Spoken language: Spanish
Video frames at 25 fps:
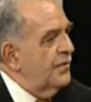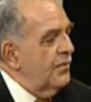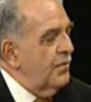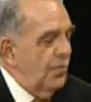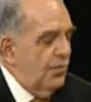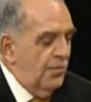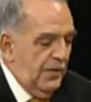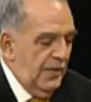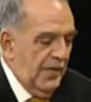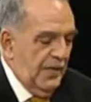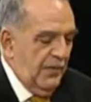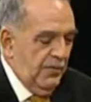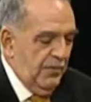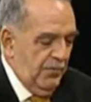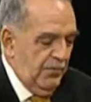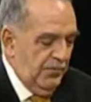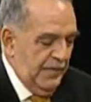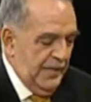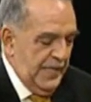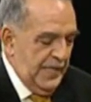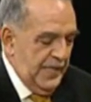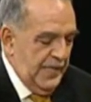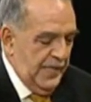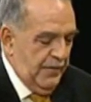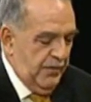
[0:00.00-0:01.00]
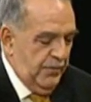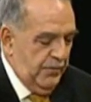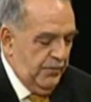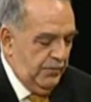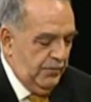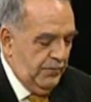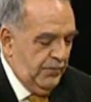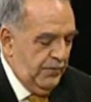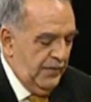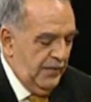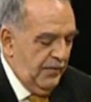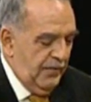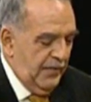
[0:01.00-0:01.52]
son una,
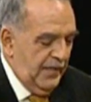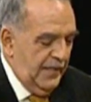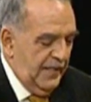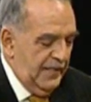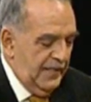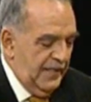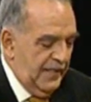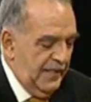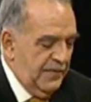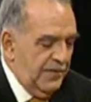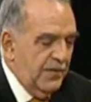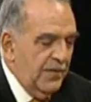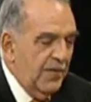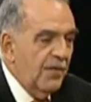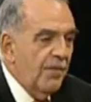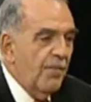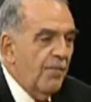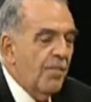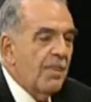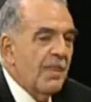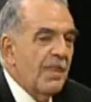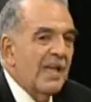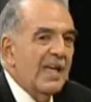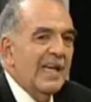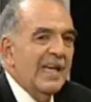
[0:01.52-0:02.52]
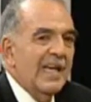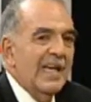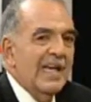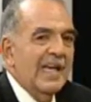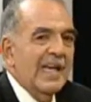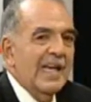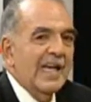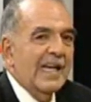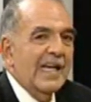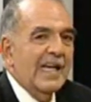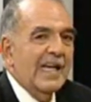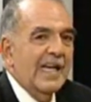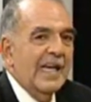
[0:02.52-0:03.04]
organización
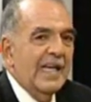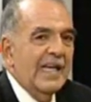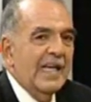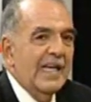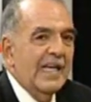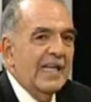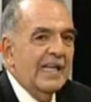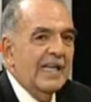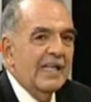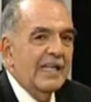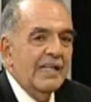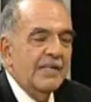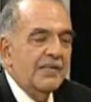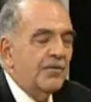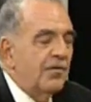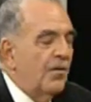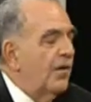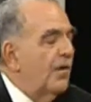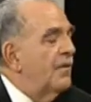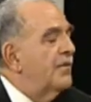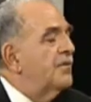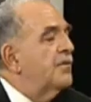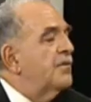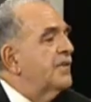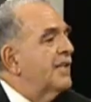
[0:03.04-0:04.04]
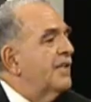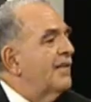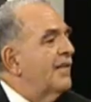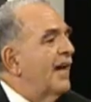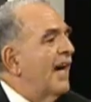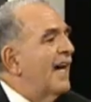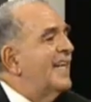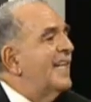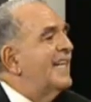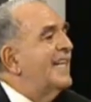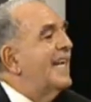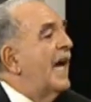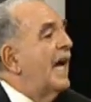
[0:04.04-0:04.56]
que yo la he visto
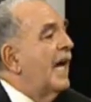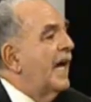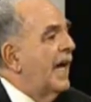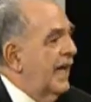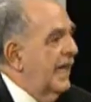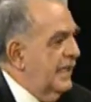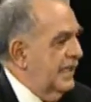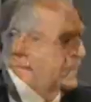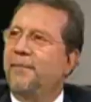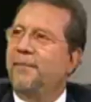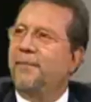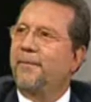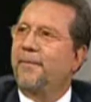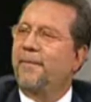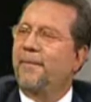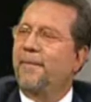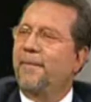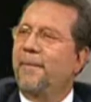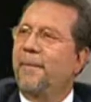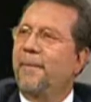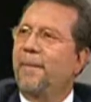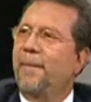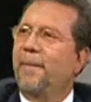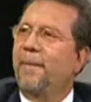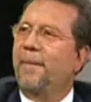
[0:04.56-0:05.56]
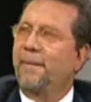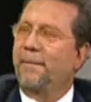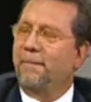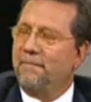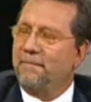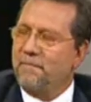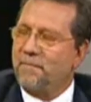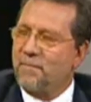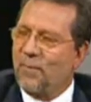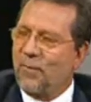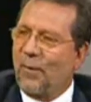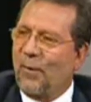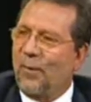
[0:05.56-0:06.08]
trabajar en Ancash.
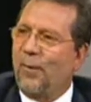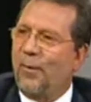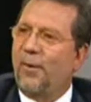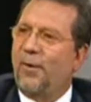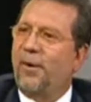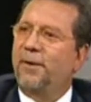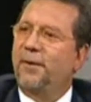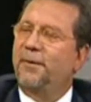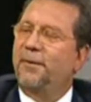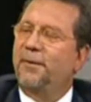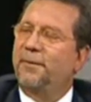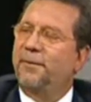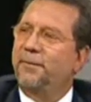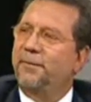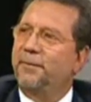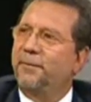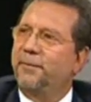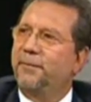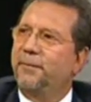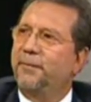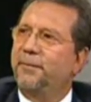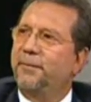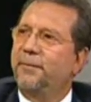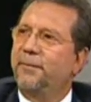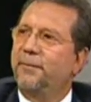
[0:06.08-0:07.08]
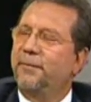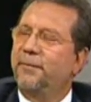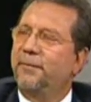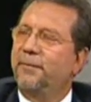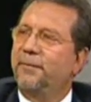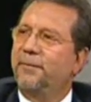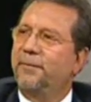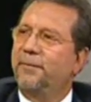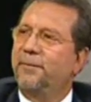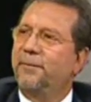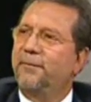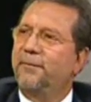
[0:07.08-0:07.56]
En Ancash, me